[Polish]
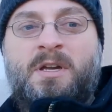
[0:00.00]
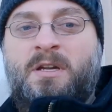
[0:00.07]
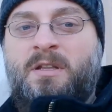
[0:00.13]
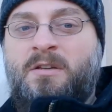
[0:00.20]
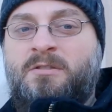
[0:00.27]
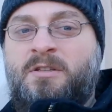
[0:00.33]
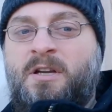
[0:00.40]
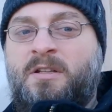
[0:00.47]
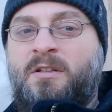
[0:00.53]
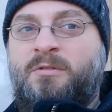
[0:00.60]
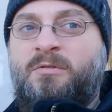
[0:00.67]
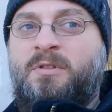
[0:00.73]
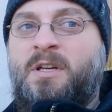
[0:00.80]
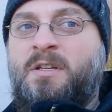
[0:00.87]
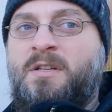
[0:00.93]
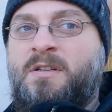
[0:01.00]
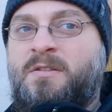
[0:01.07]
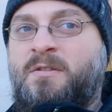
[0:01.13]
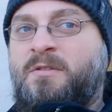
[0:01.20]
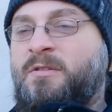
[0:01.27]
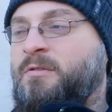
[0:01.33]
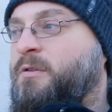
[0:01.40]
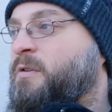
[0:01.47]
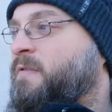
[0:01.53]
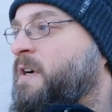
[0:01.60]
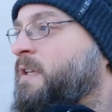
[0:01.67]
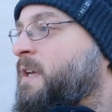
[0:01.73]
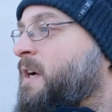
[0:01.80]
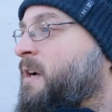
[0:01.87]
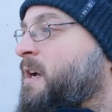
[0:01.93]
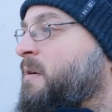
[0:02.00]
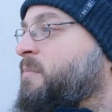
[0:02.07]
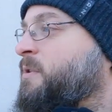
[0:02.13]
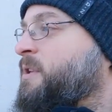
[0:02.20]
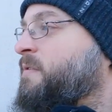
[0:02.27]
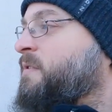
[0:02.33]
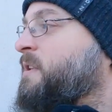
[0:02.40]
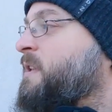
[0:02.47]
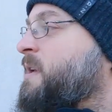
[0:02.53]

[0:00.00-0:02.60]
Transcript: jak ta ściana tutaj jest otynkowana, albo nawet